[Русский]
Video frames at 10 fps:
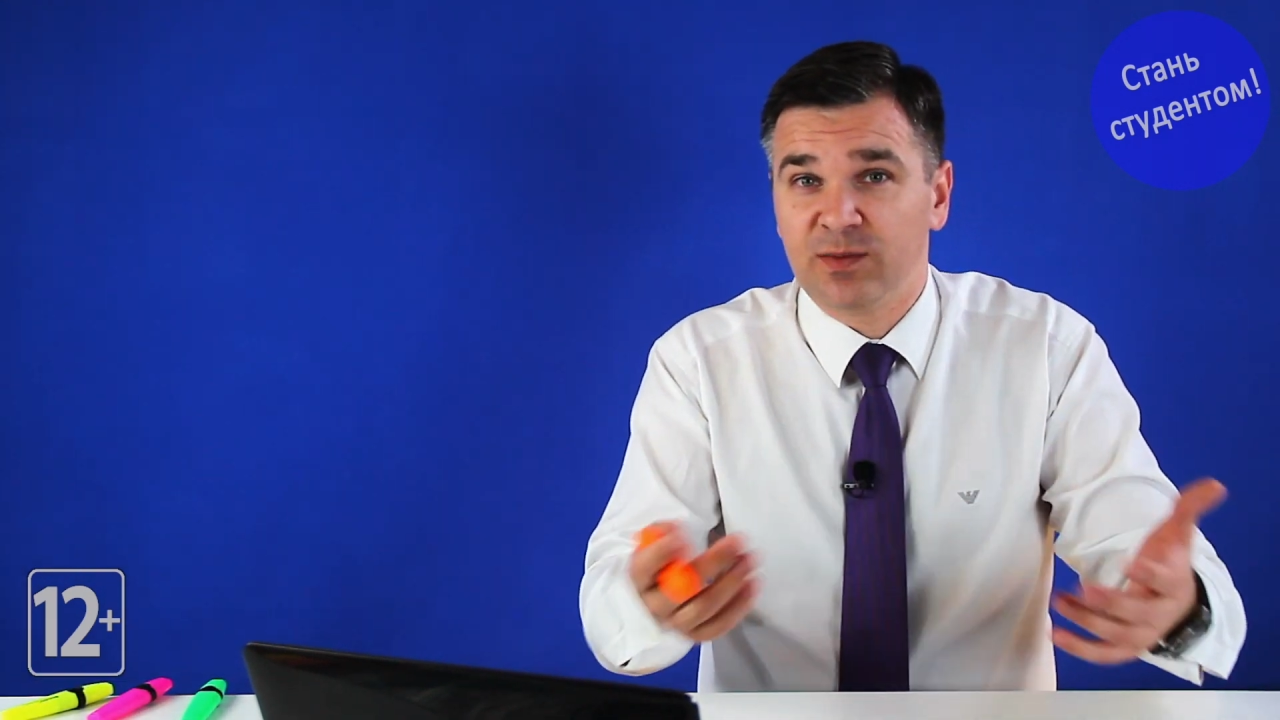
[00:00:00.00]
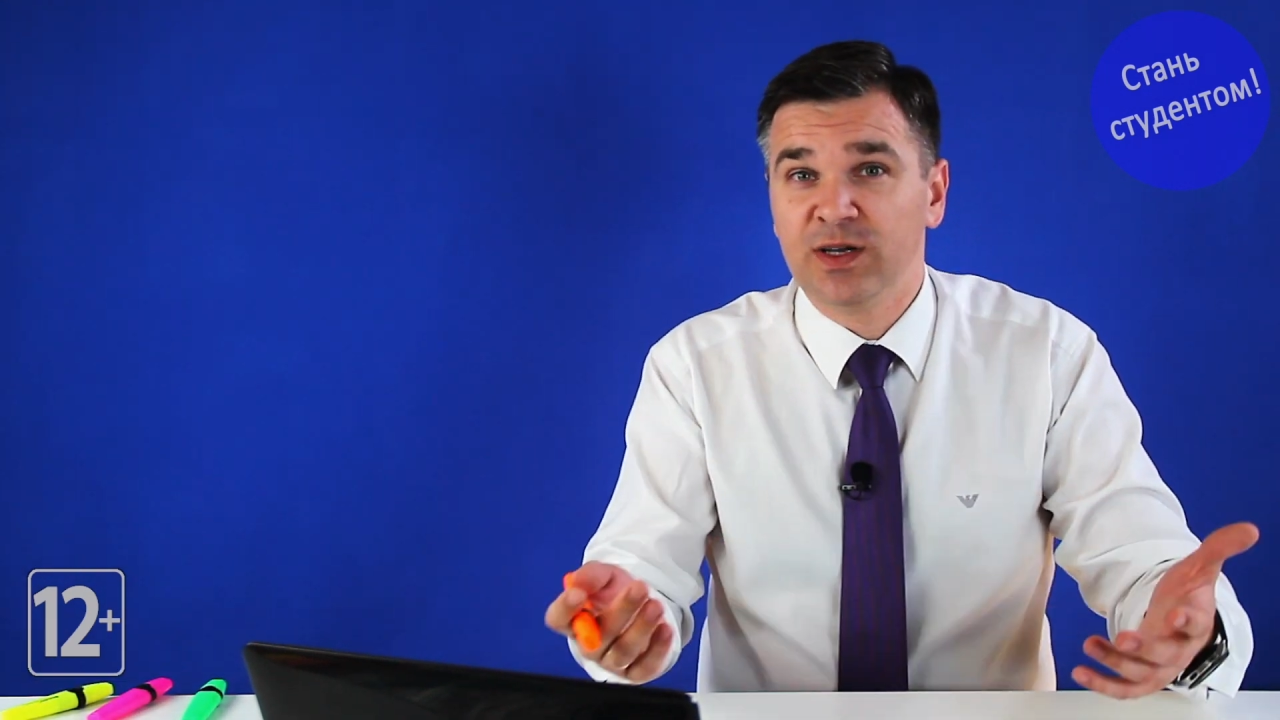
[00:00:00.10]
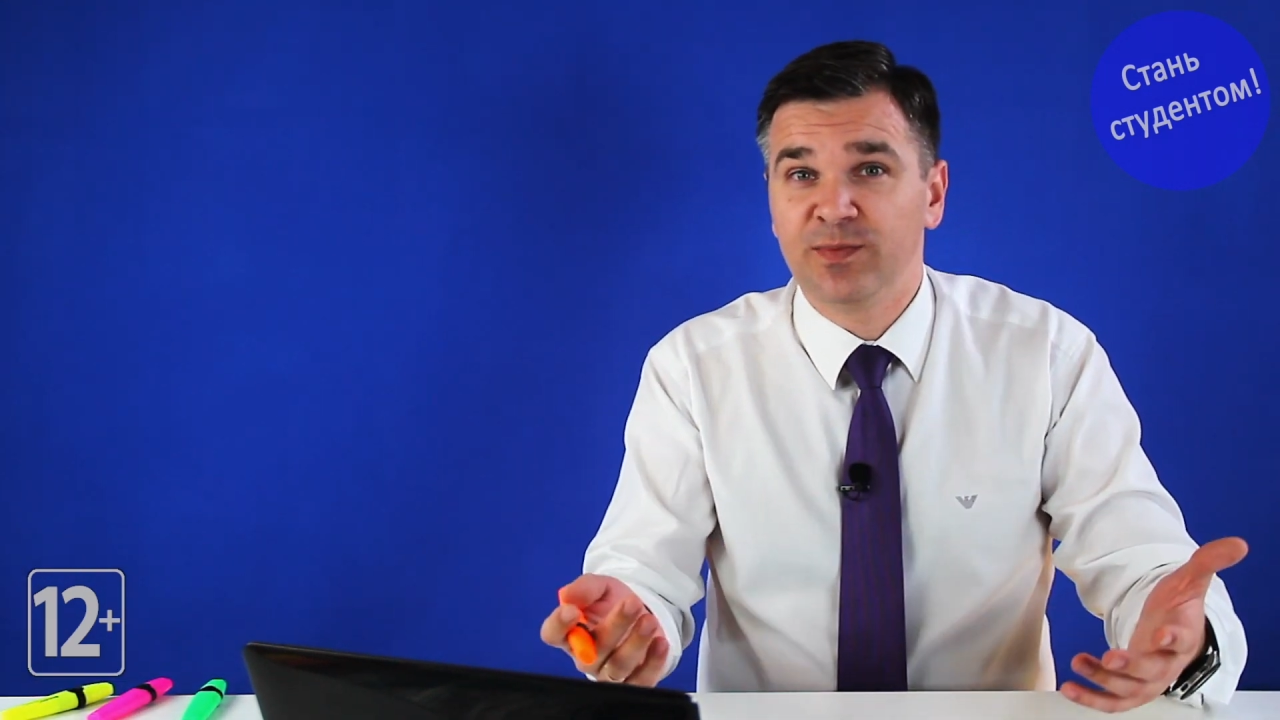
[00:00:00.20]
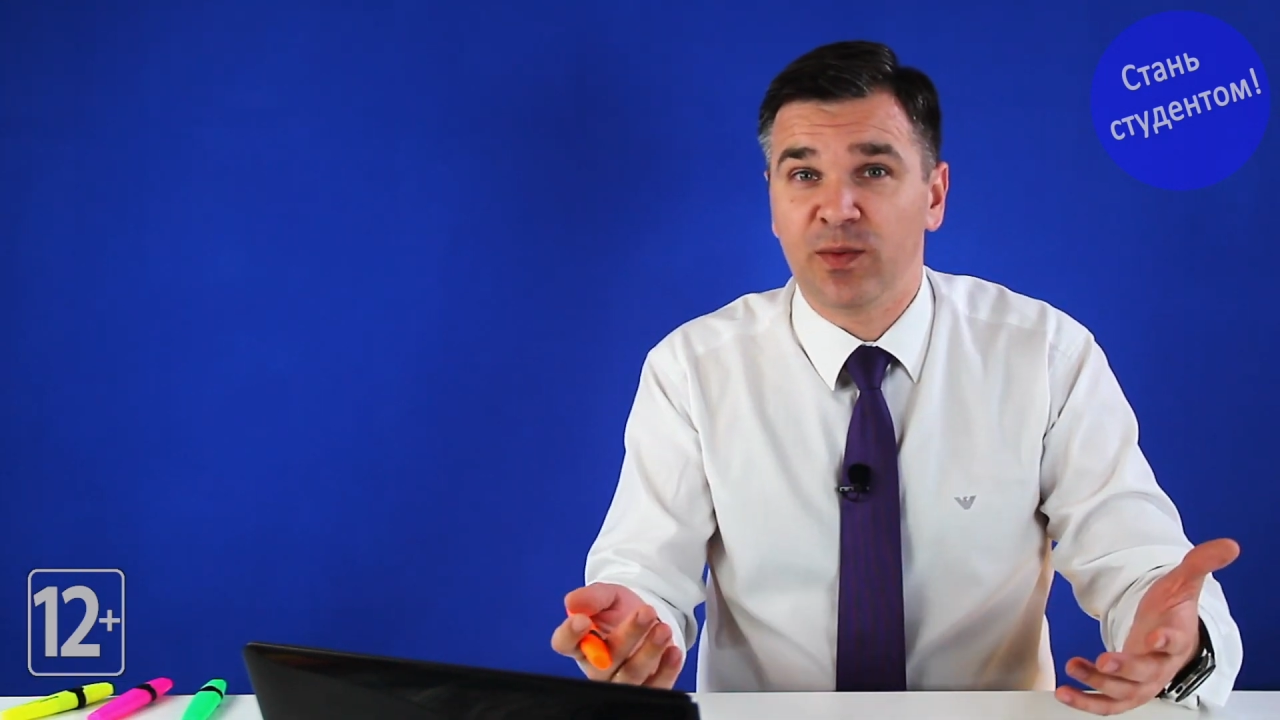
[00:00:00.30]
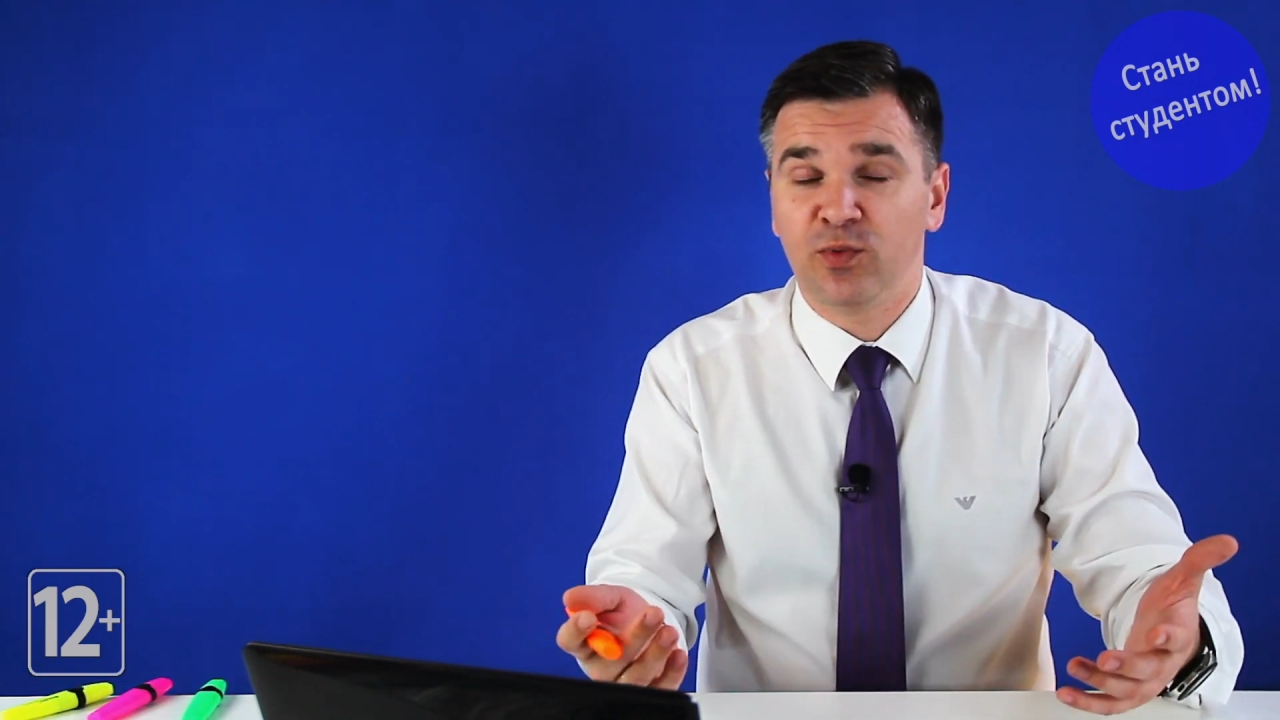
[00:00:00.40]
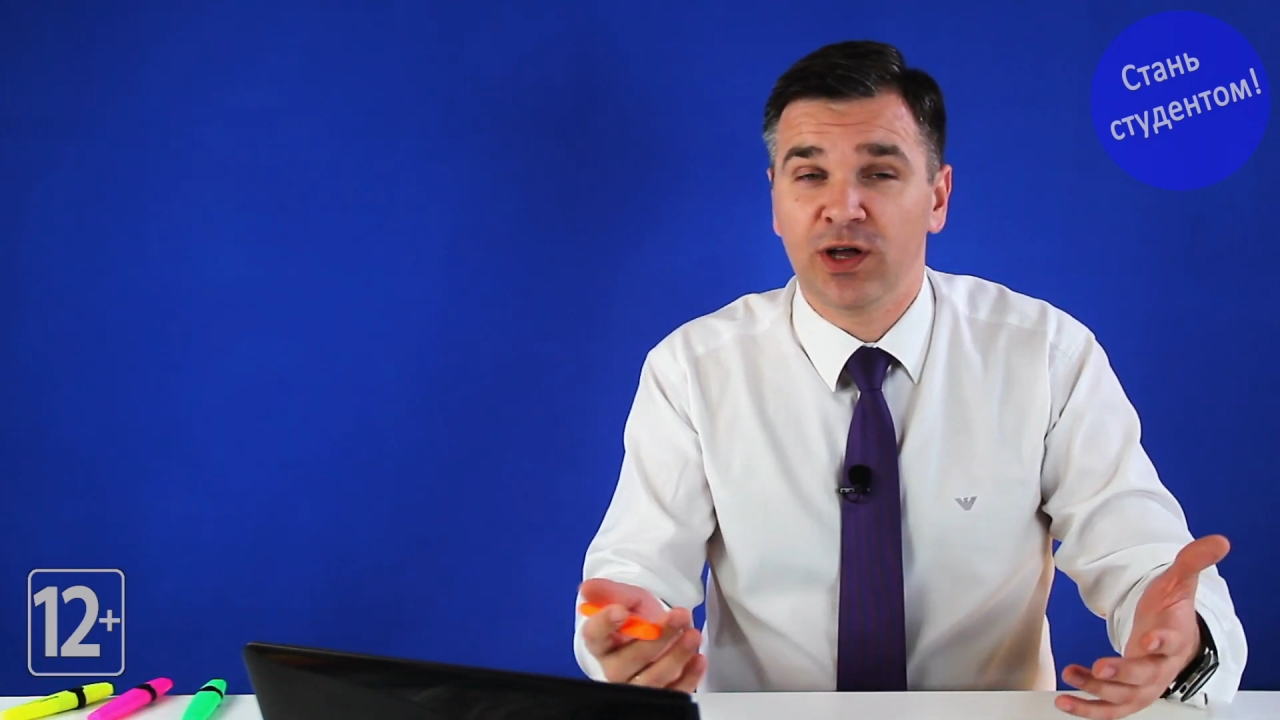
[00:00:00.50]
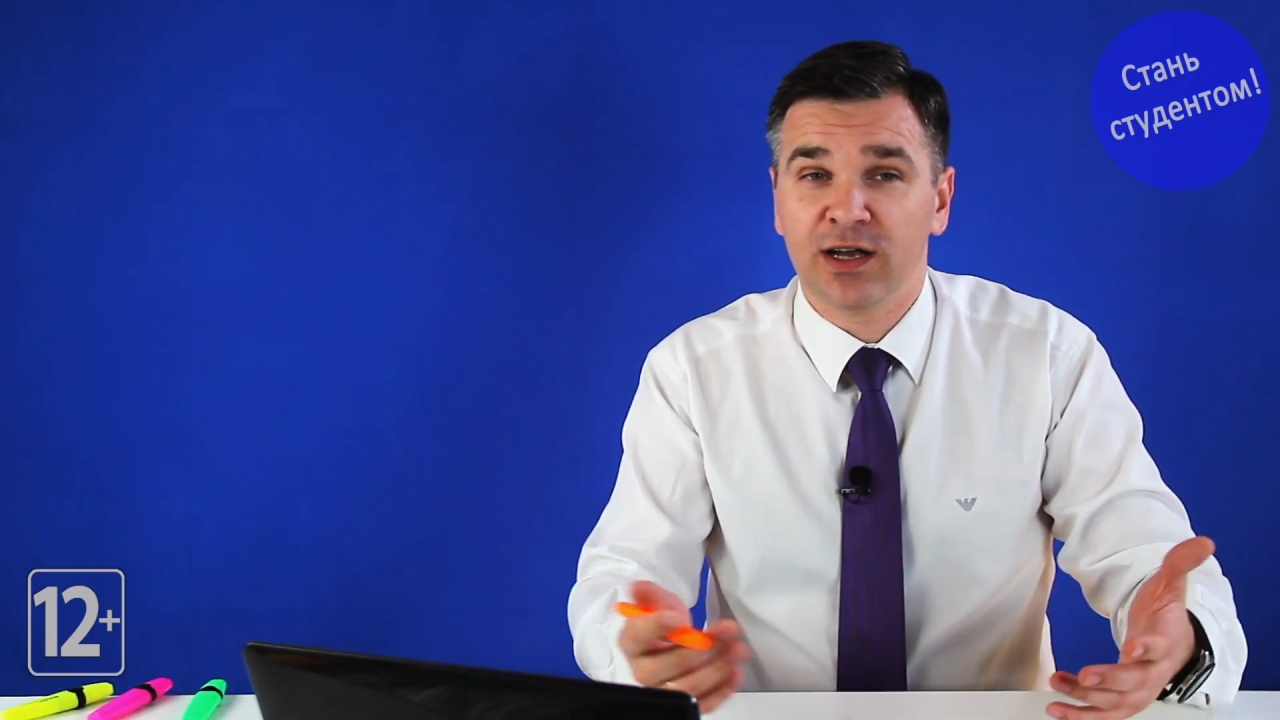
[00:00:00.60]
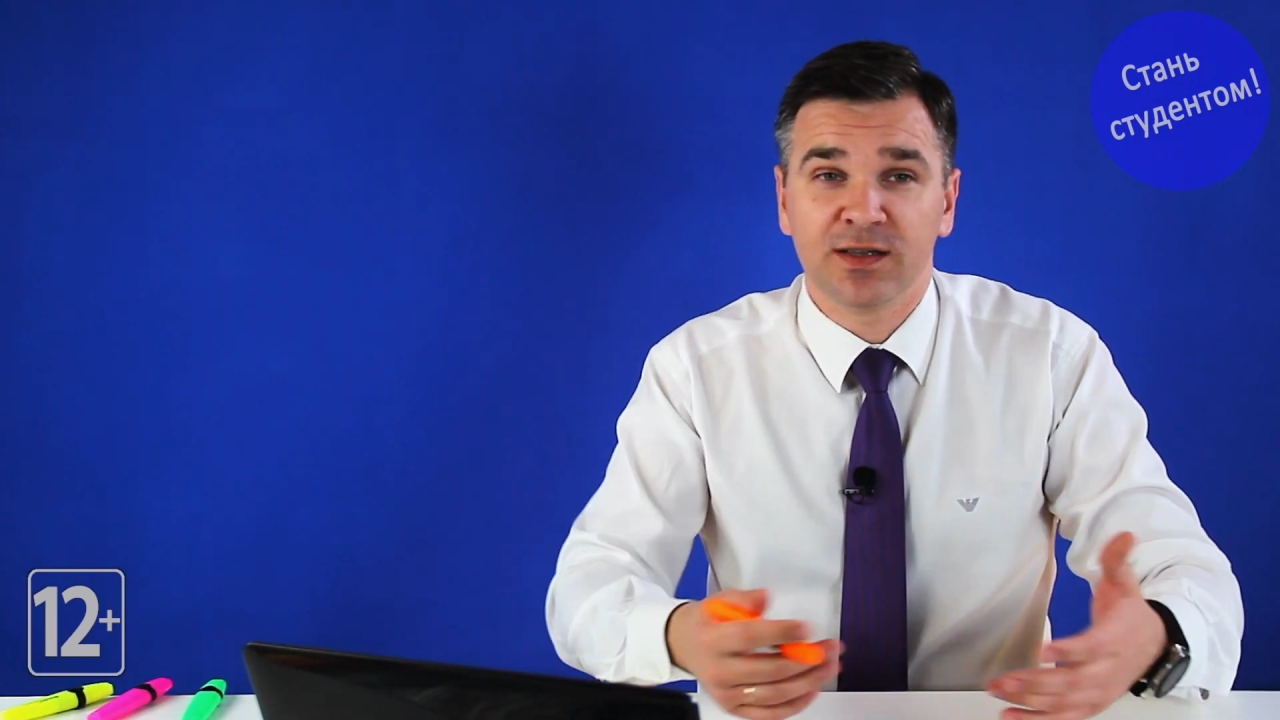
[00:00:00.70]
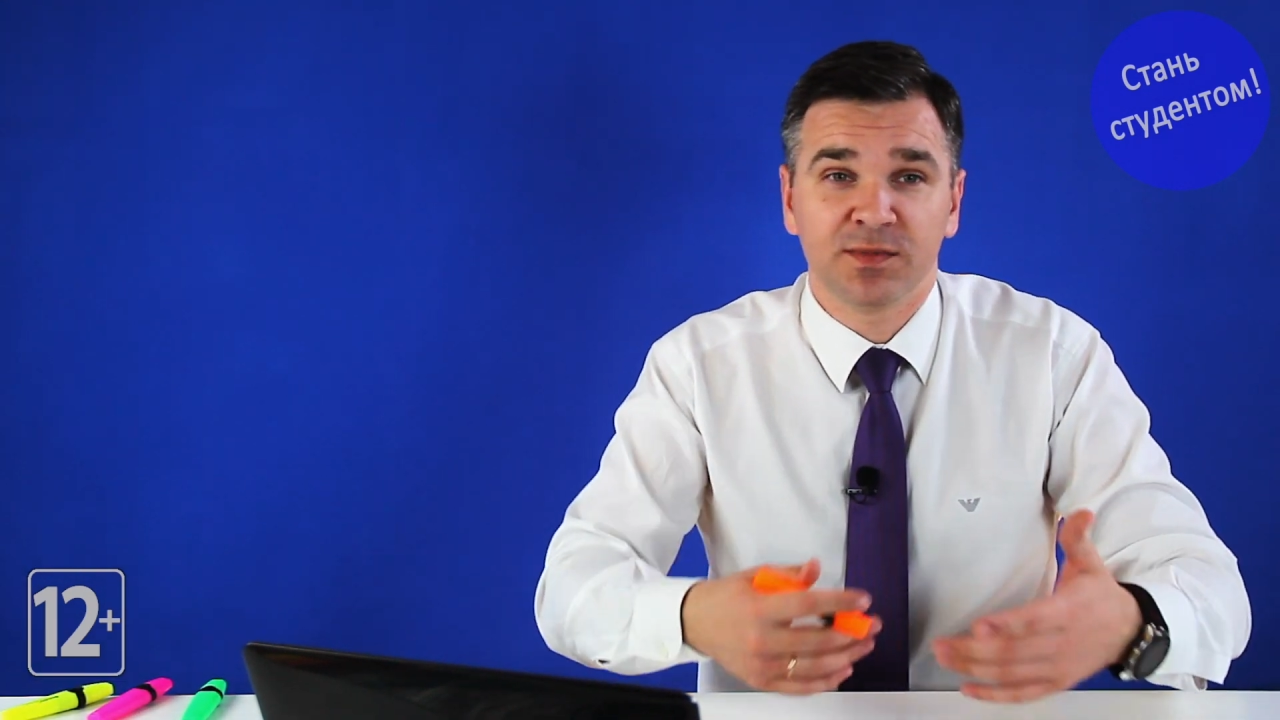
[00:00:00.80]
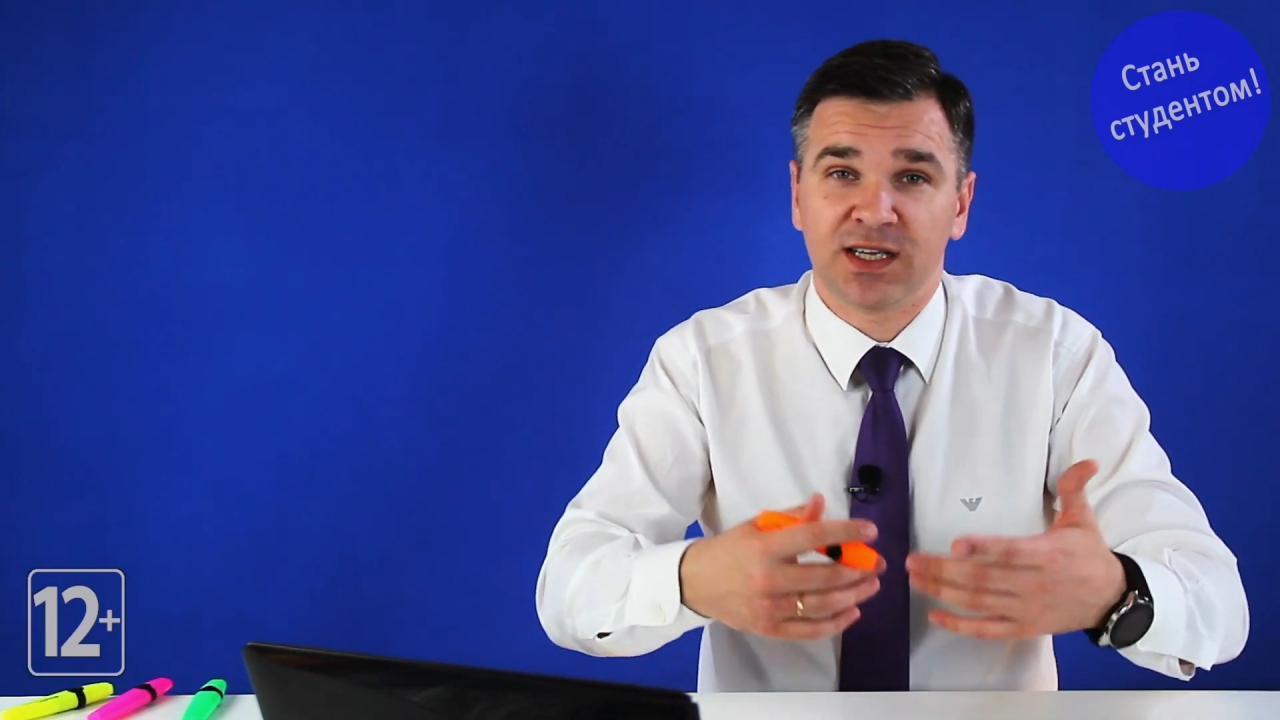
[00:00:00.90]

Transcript: быть популярным,